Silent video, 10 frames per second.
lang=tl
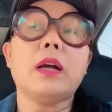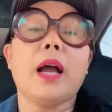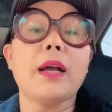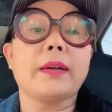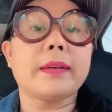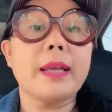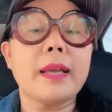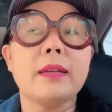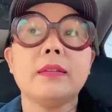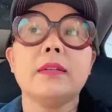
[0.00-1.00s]
agri,
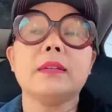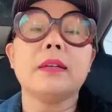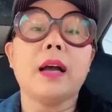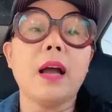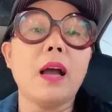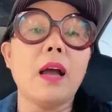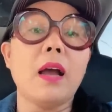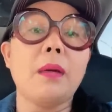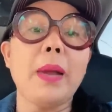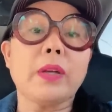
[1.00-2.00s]

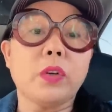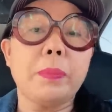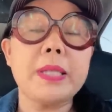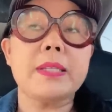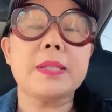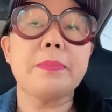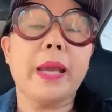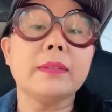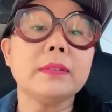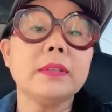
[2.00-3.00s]
uh, micro businessmen.